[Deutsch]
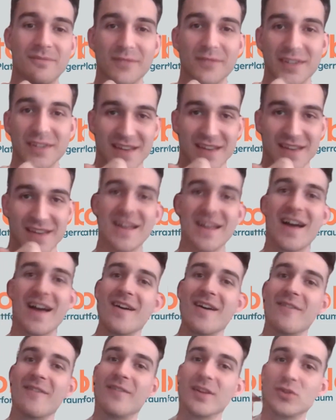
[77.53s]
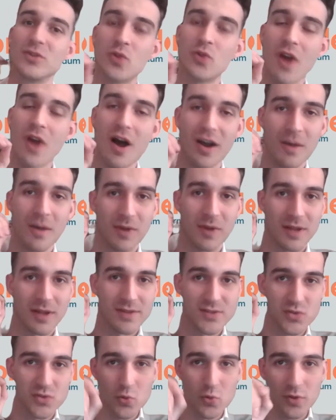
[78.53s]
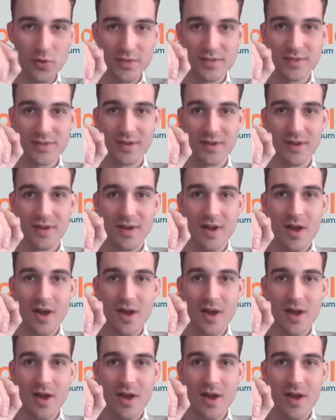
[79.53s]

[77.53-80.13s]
Das heißt, wenn du Lagerplatz suchst